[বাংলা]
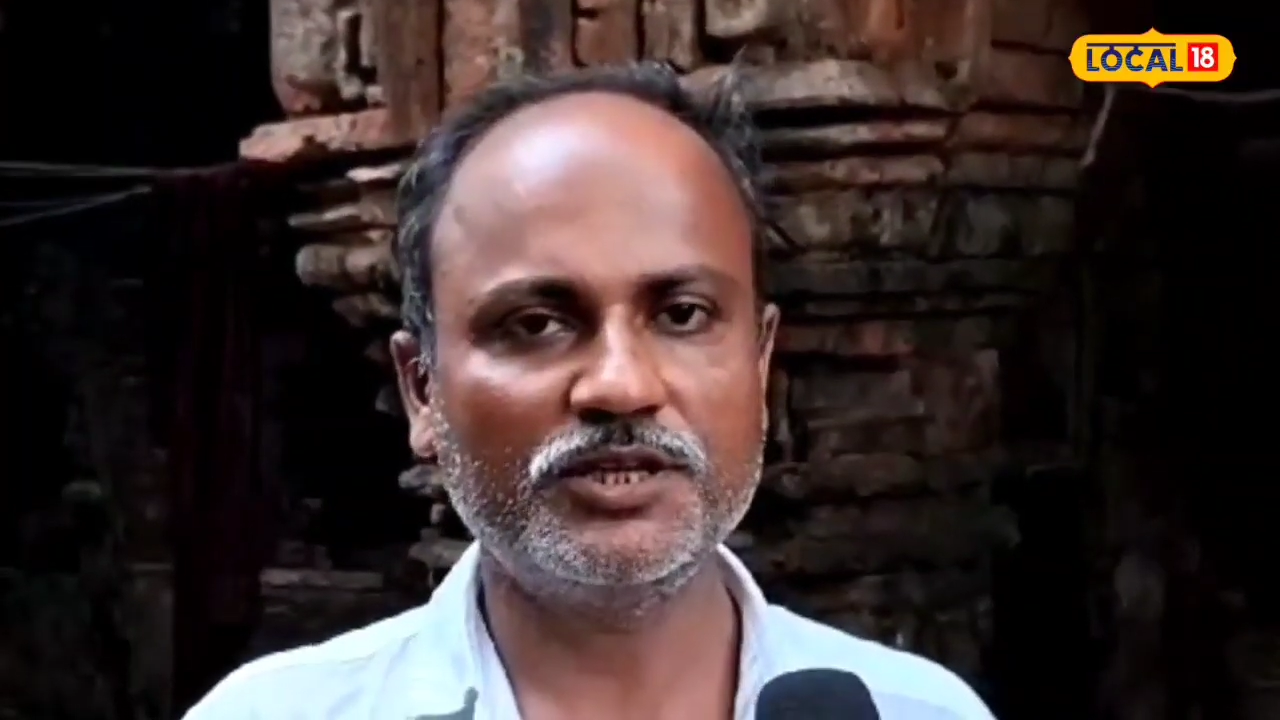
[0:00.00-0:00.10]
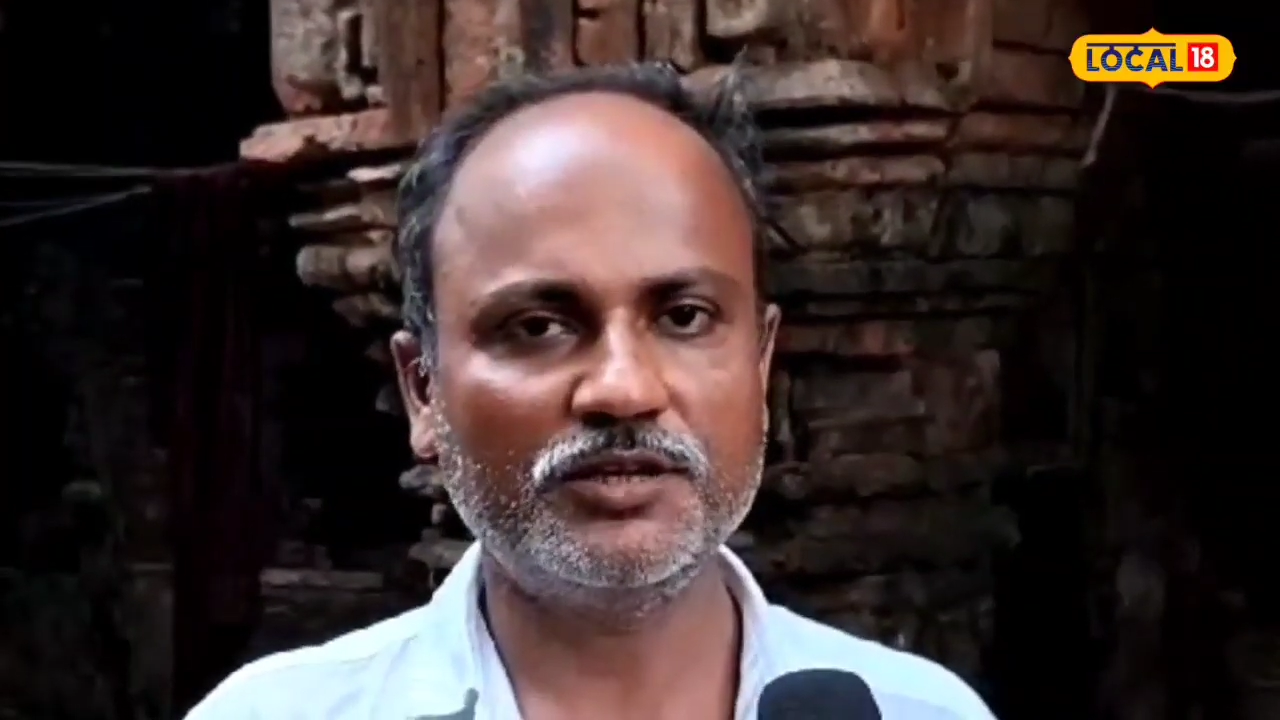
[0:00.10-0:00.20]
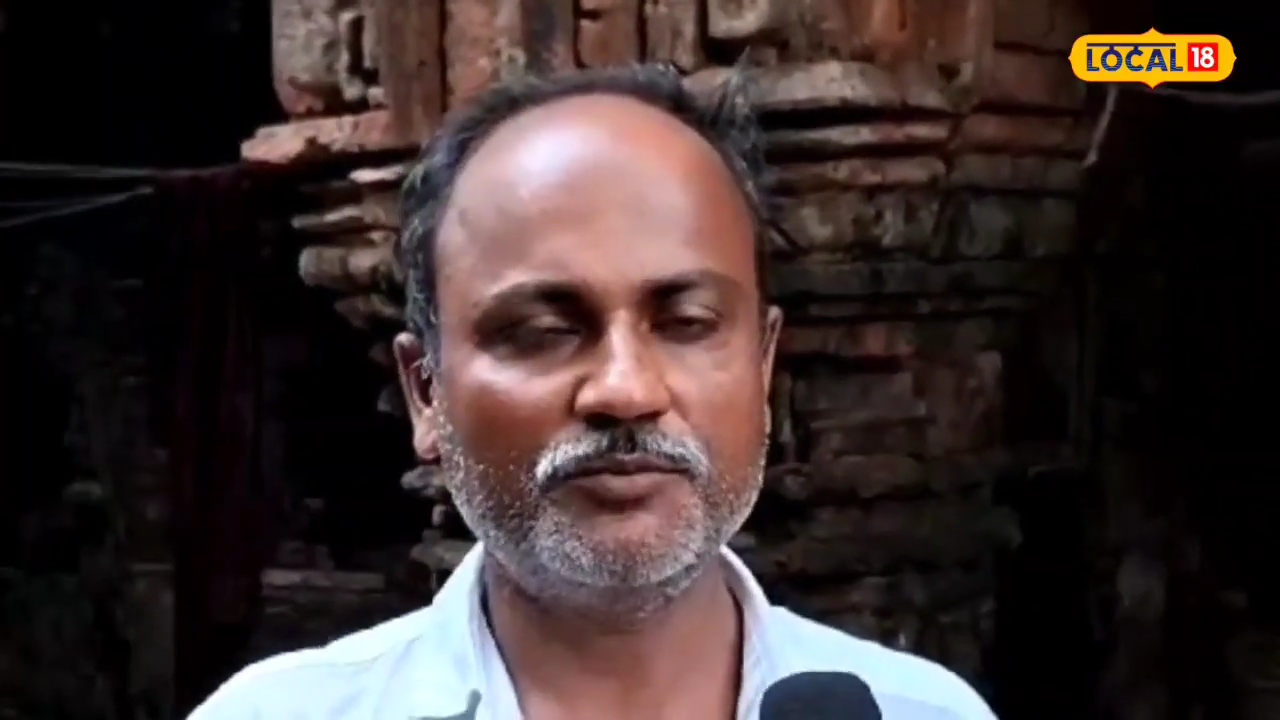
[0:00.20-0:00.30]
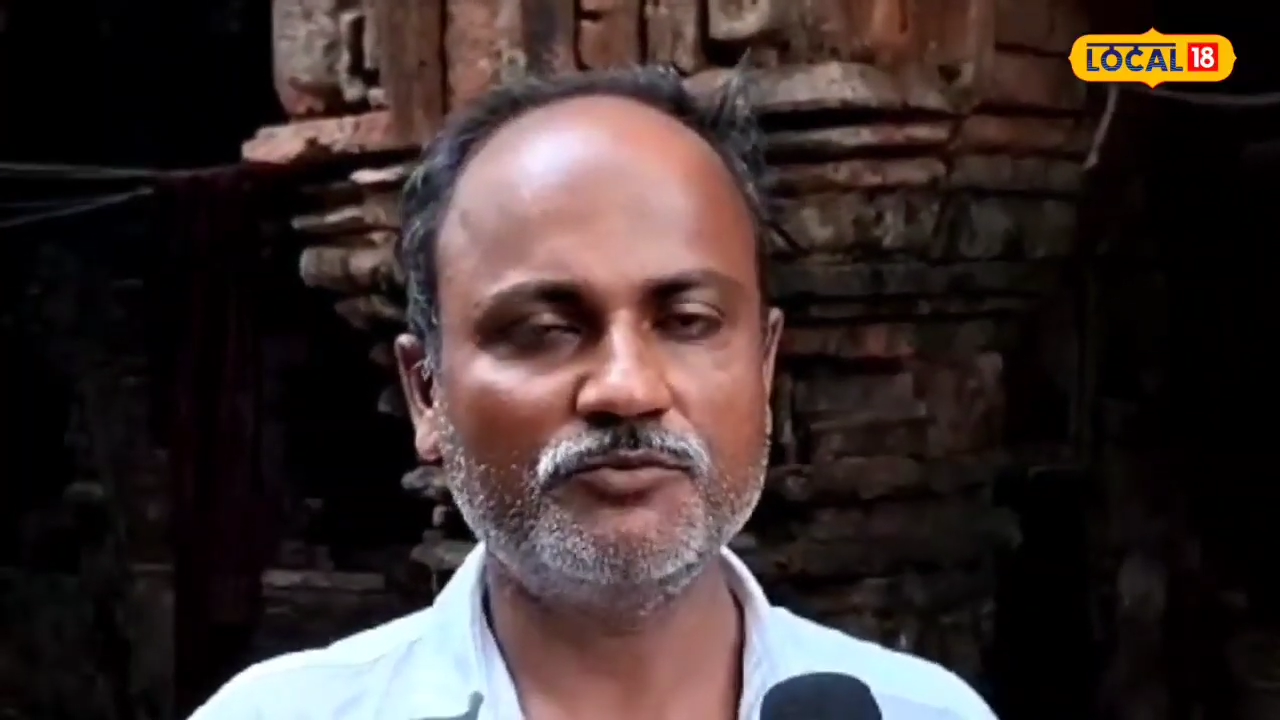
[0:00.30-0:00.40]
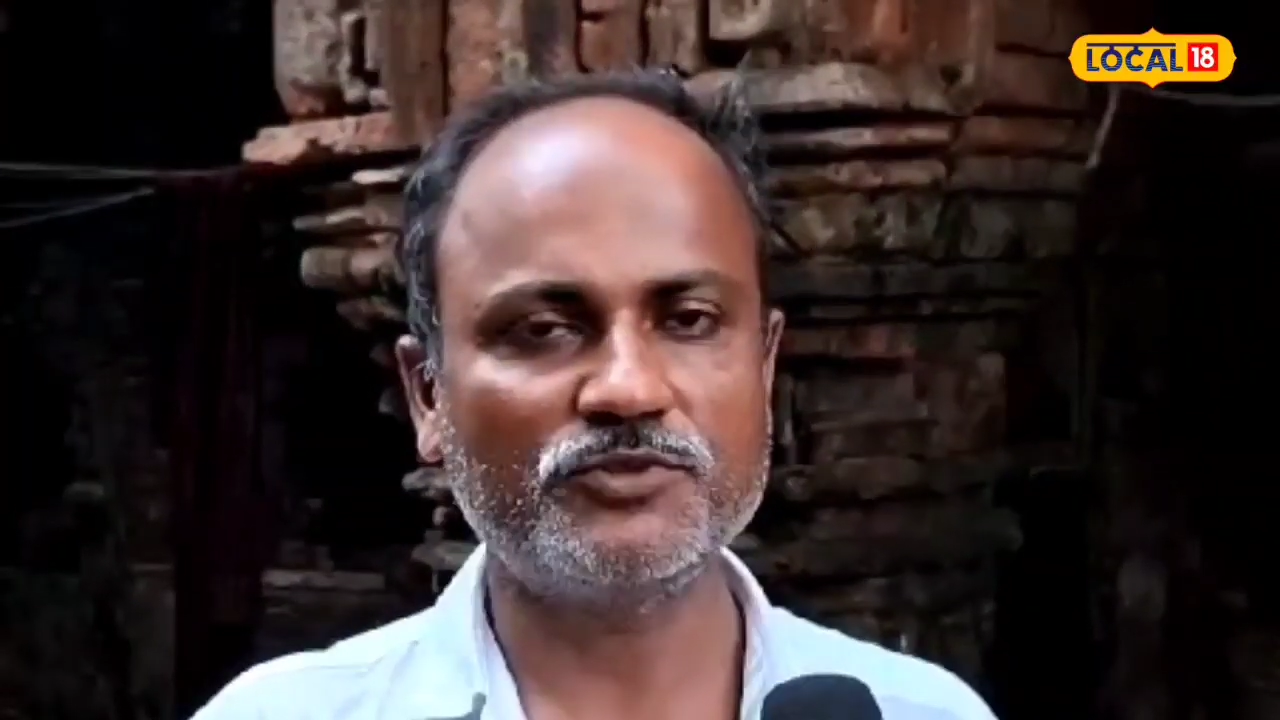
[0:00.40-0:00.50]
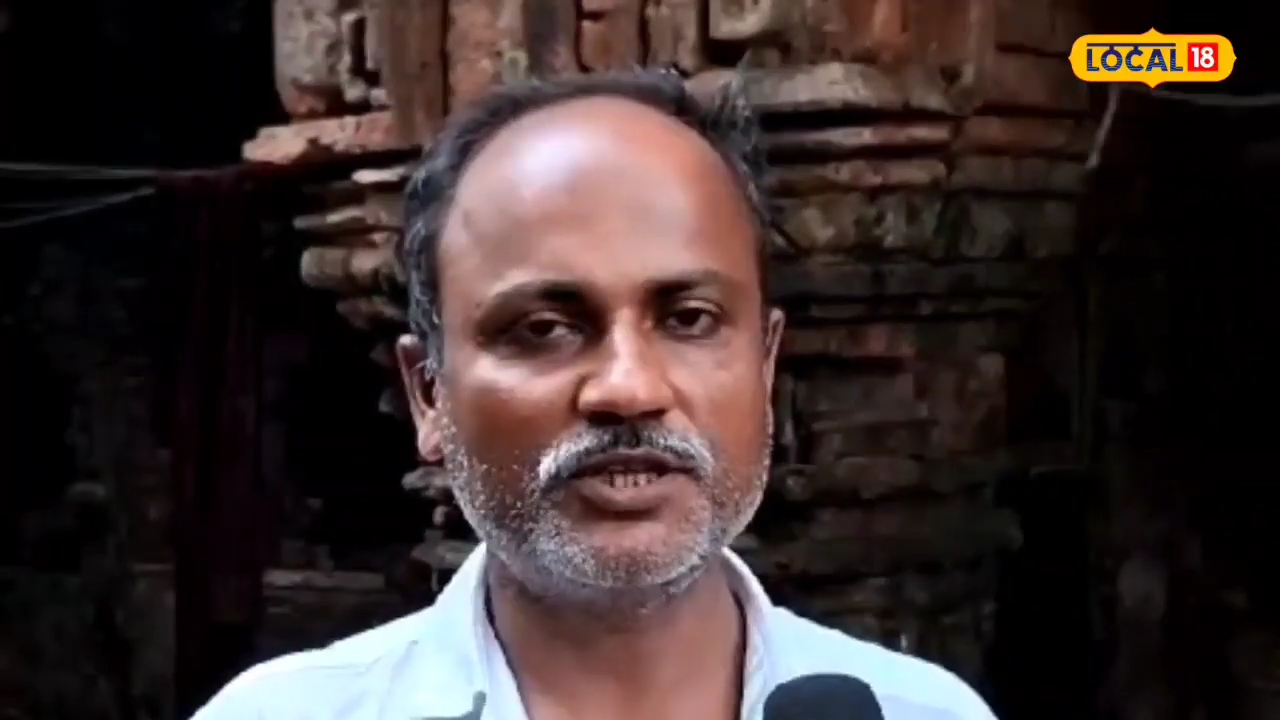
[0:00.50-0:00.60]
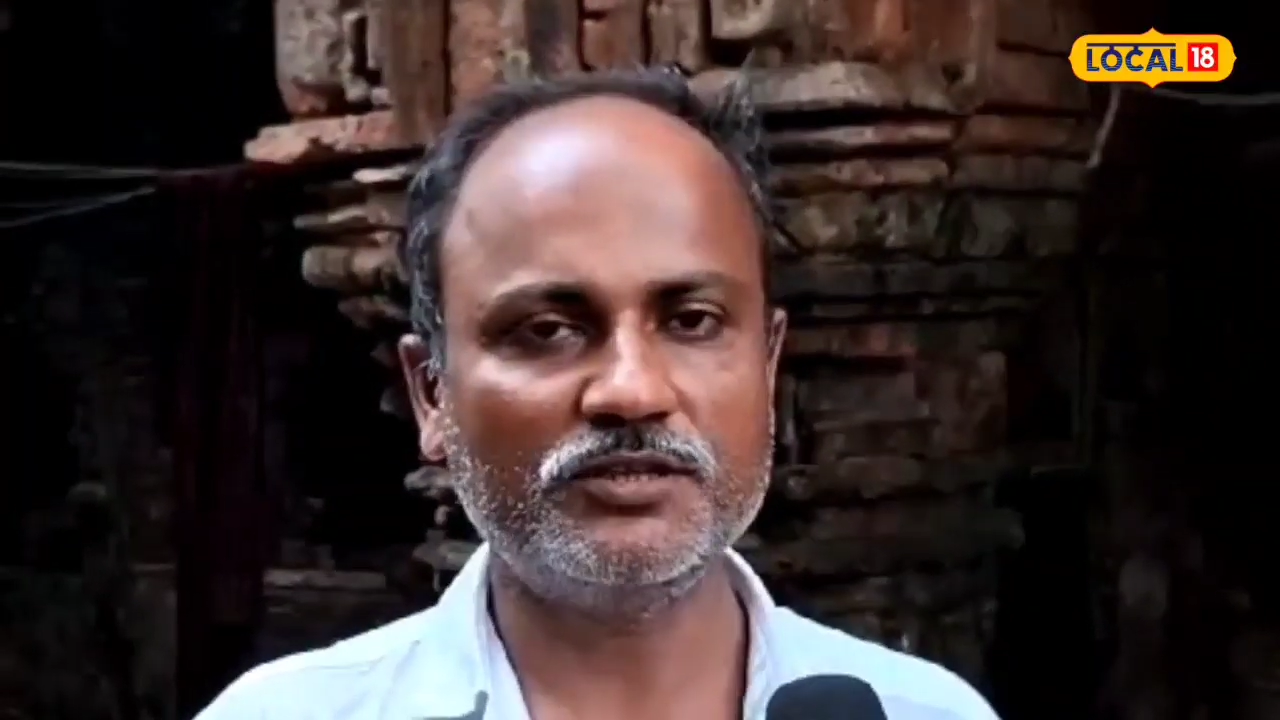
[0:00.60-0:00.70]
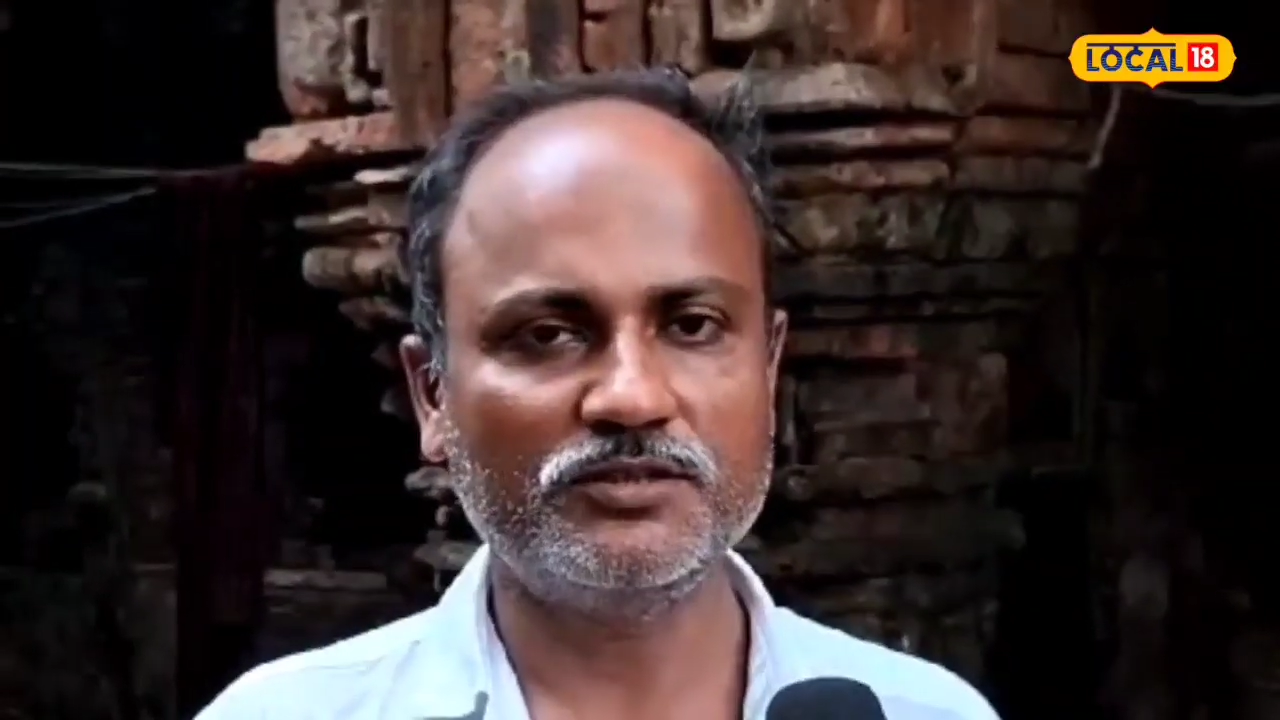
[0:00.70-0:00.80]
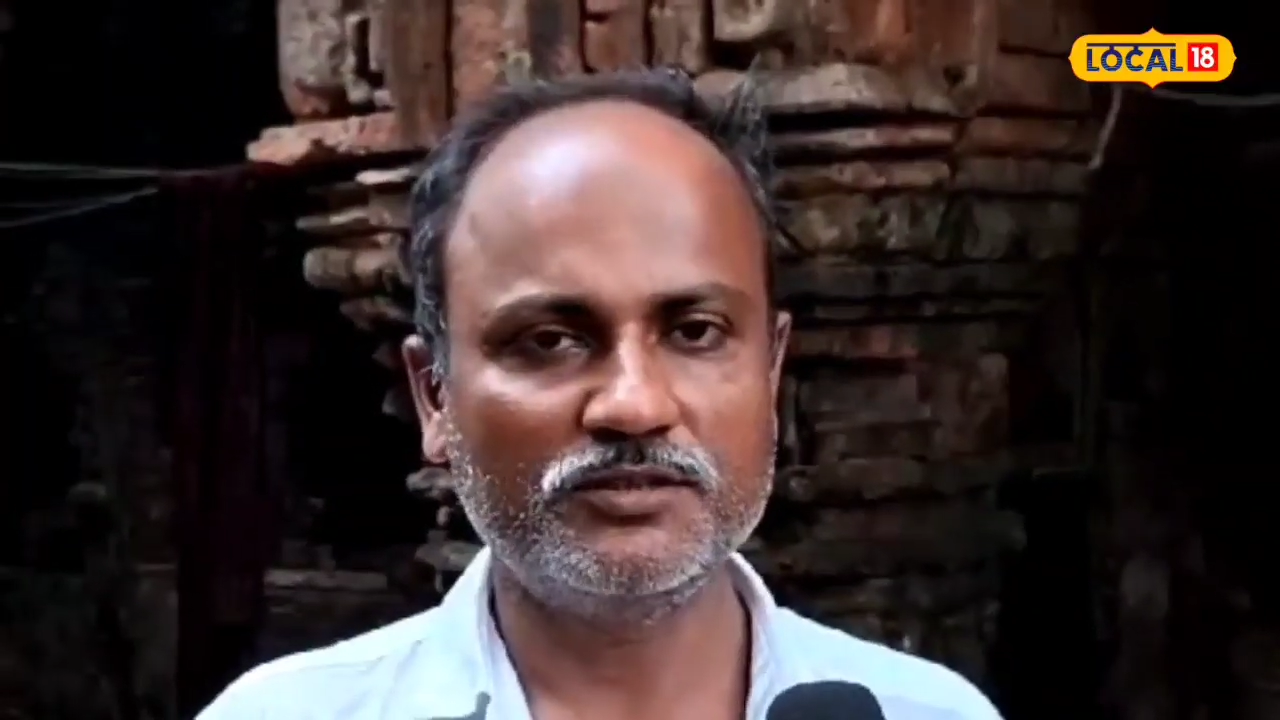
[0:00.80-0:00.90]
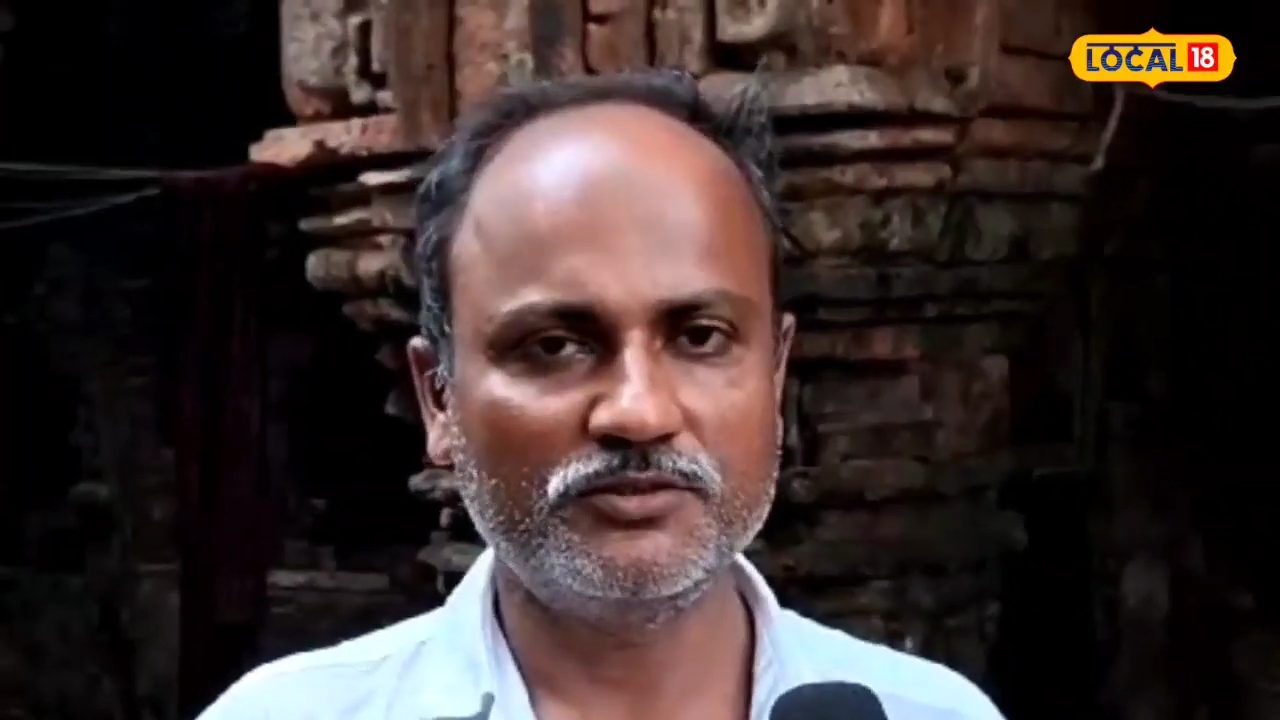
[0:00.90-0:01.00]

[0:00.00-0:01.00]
এখানে পৌঁছাই